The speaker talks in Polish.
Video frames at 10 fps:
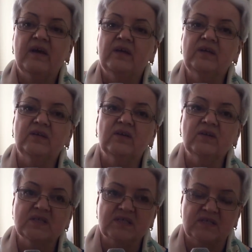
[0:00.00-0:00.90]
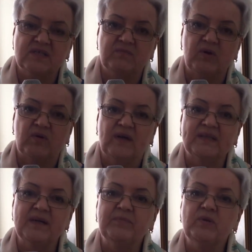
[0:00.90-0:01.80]
I to jest zmora,
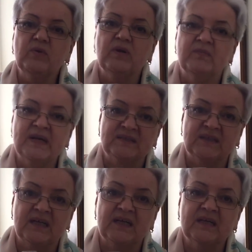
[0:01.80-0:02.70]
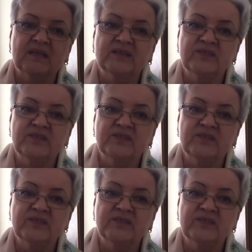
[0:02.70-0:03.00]
ta pieluchomajtka,